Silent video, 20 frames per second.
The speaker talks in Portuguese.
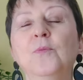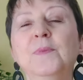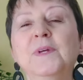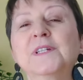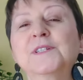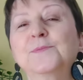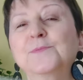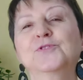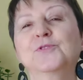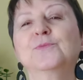ou
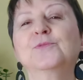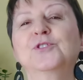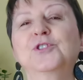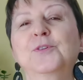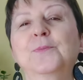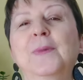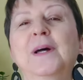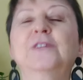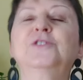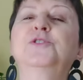mesmo costumo
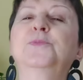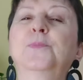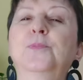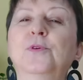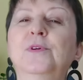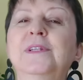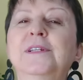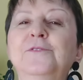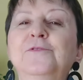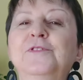chamar de
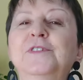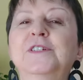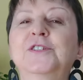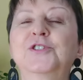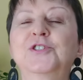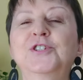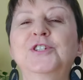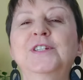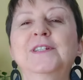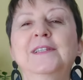bolha
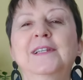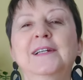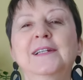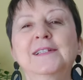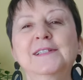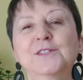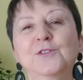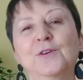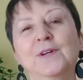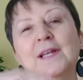invertida,
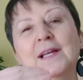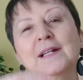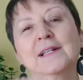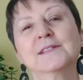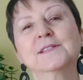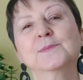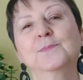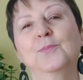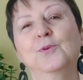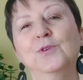que são
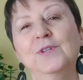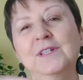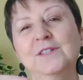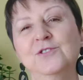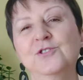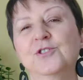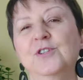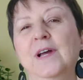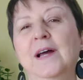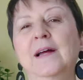aquelas
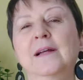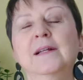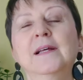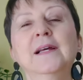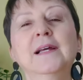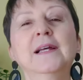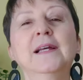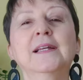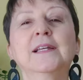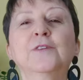bolhas de ar
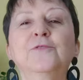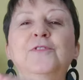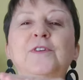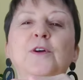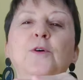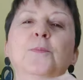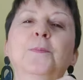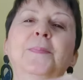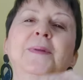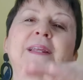que
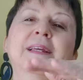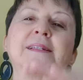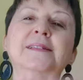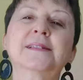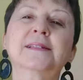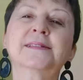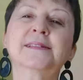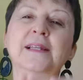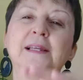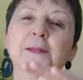ficam
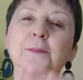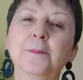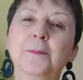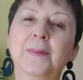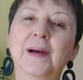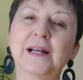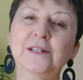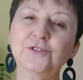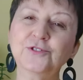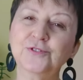presas
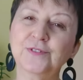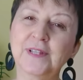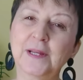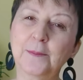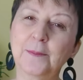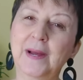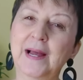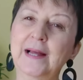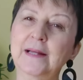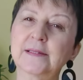embaixo
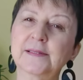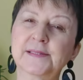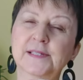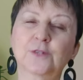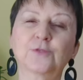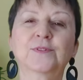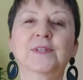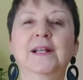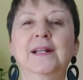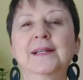da massa
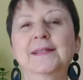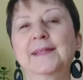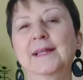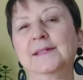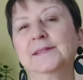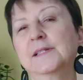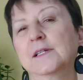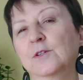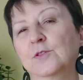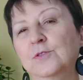quando ela está
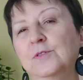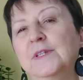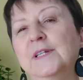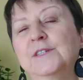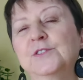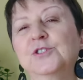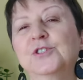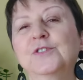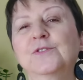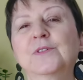assim
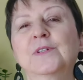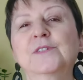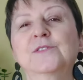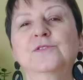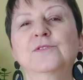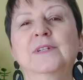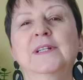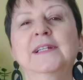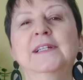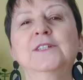grudadinho no
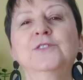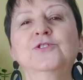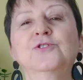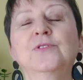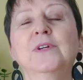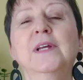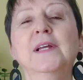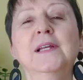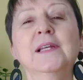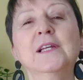
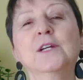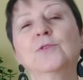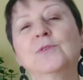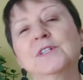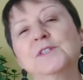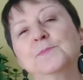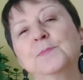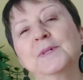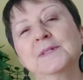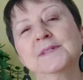azulejo e com
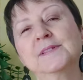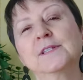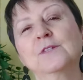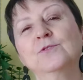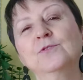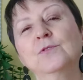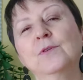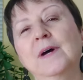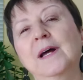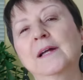a
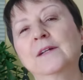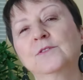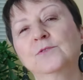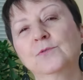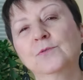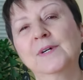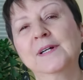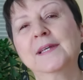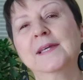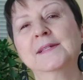expansão do ar
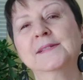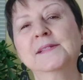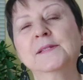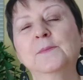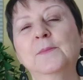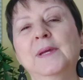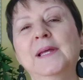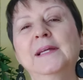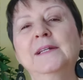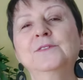no
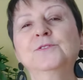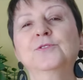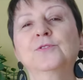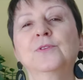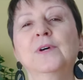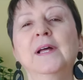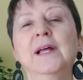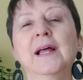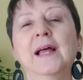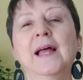
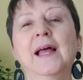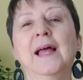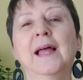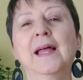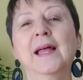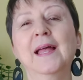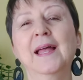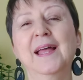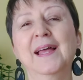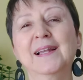aquecimento
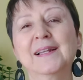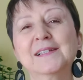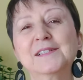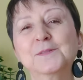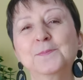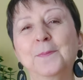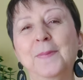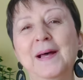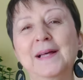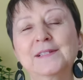é,
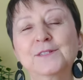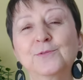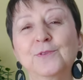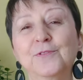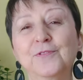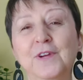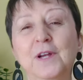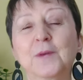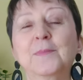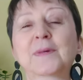elas passam
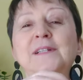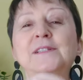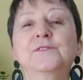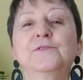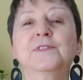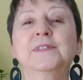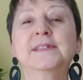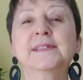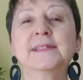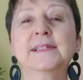a ficar mais
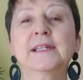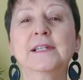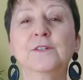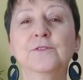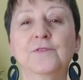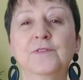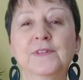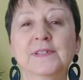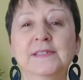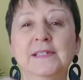
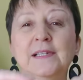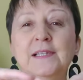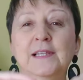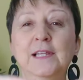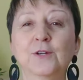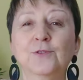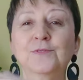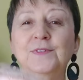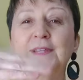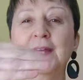visíveis,
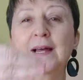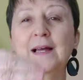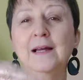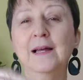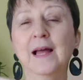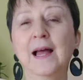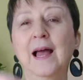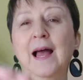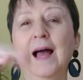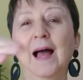então dá